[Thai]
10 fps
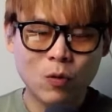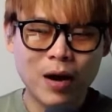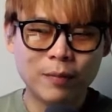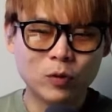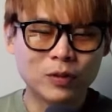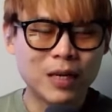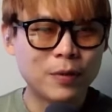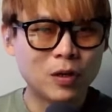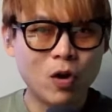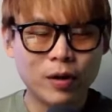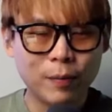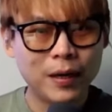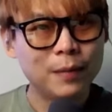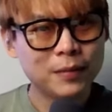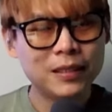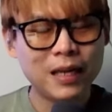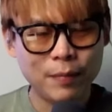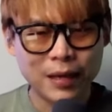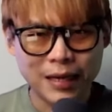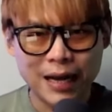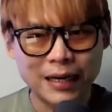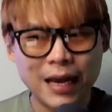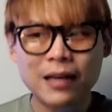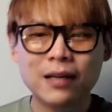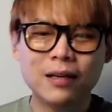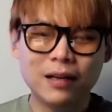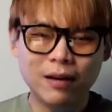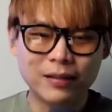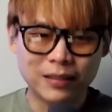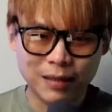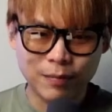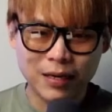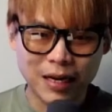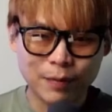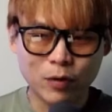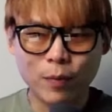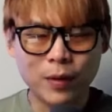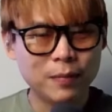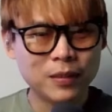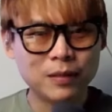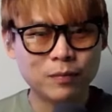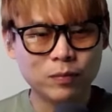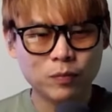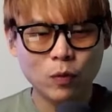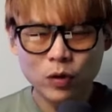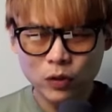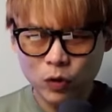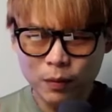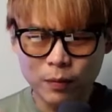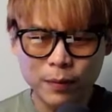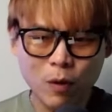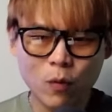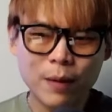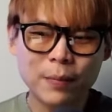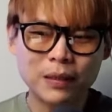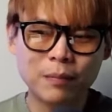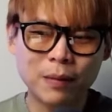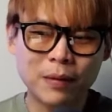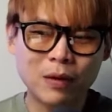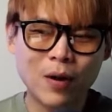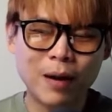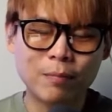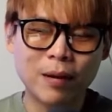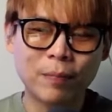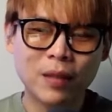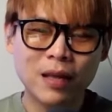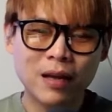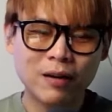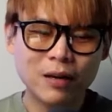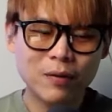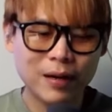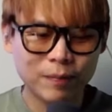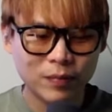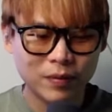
ความสนใจบิตคอยน์เนี่ยเพิ่มขึ้นในอเมริกานะแล้วอาจจะทำให้ราคาบิตคอยน์เพิ่มขึ้นช่วงนี้ผมเลยมองว่ามันมันมีความแบบเขาเรียกว่า